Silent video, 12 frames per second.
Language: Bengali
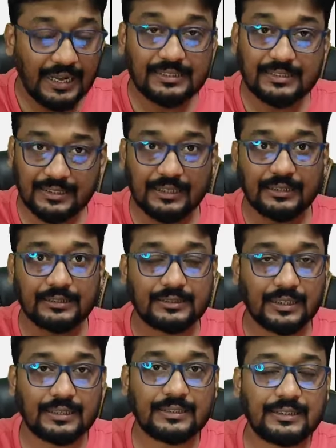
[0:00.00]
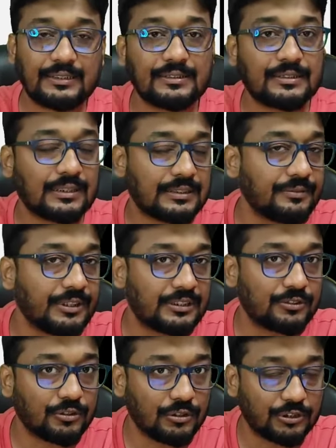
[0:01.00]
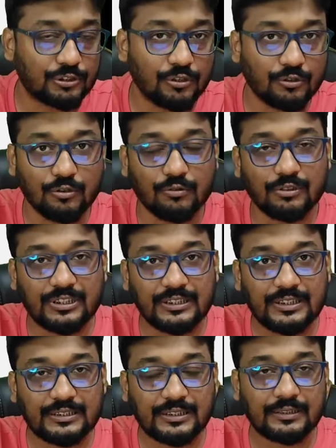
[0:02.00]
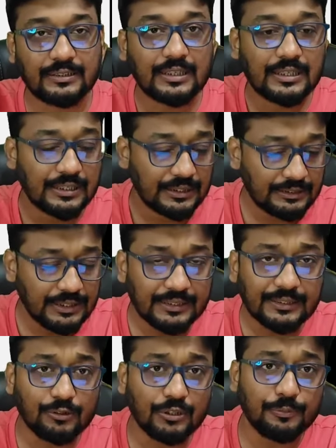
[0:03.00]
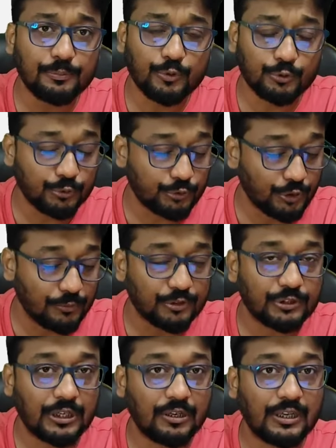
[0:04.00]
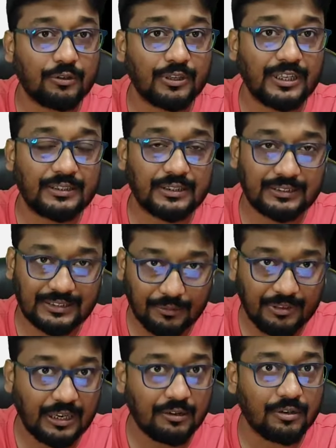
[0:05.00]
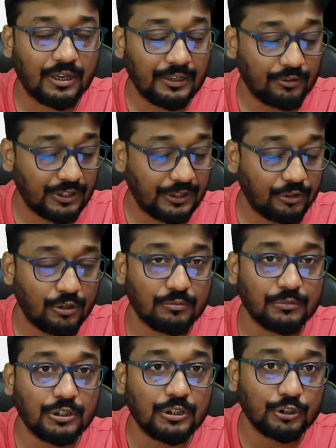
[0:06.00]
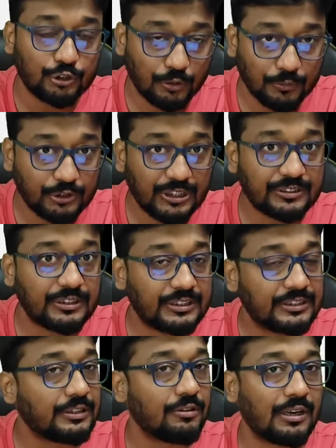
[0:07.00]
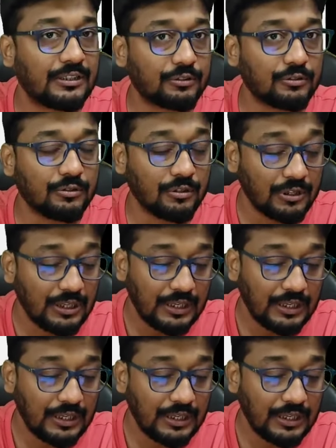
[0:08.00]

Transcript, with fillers: আজকে যারা টেটের সার্টিফিকেট সংগ্রহ করতে গিয়েছিলেন তাতে করে প্রচুর সমস্যা হয় অনেক ঝামেলাও হয় অনেক রকম সমস্যা সৃষ্টি হওয়ার জন্য